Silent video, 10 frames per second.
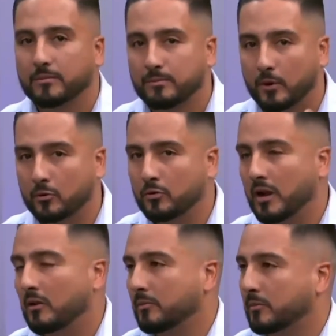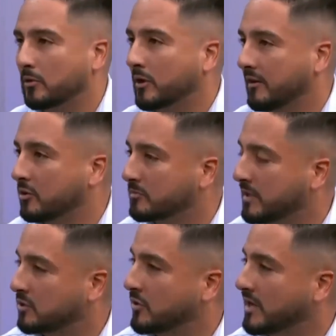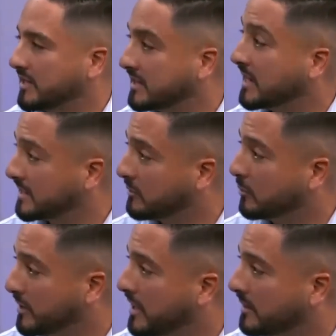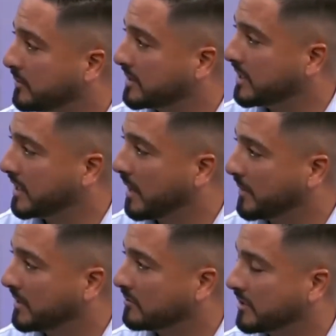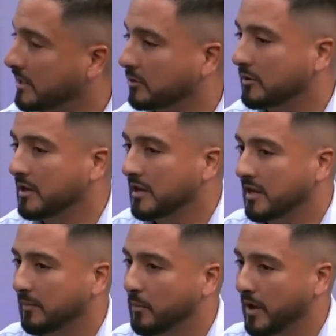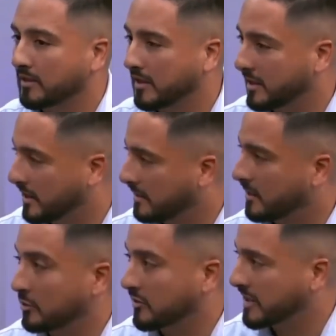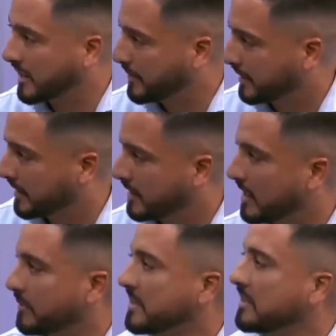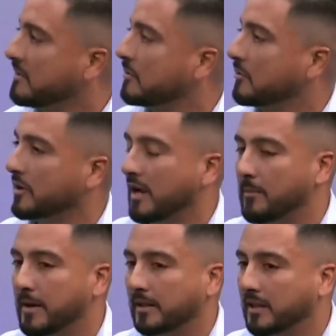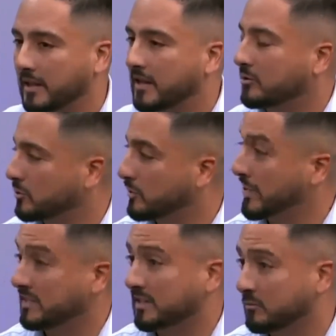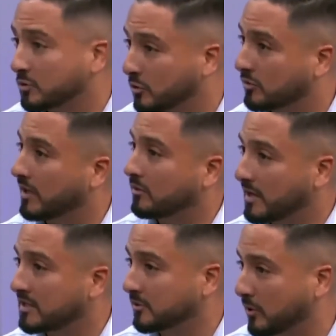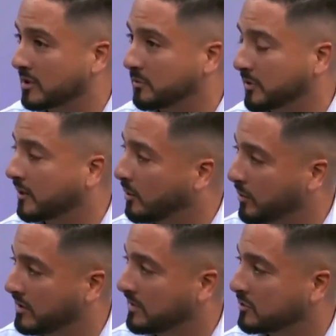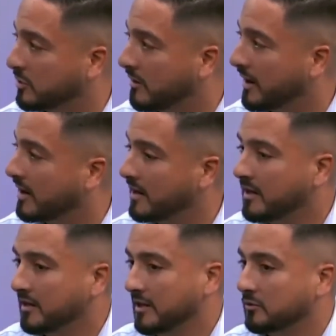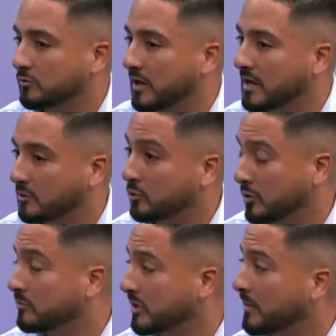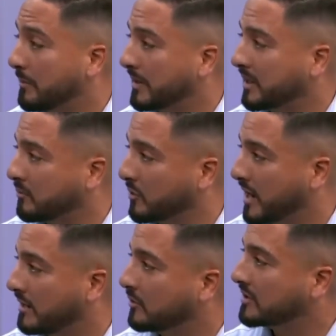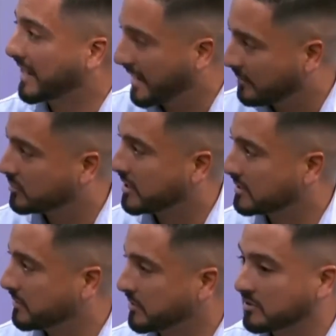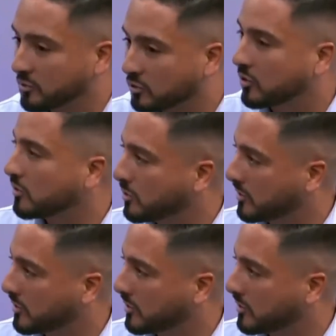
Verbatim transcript: por un lado, por lo que nos menciona, si es la seguridad pues, en el camino, ¿cierto? Que puedan tener, que no se vayan a perder en el camino, que aparte de esto pues les estemos contando las historias, porque como les mencionaba, es, una, es un turismo también patrimonial, entonces queremos que las personas no solo lo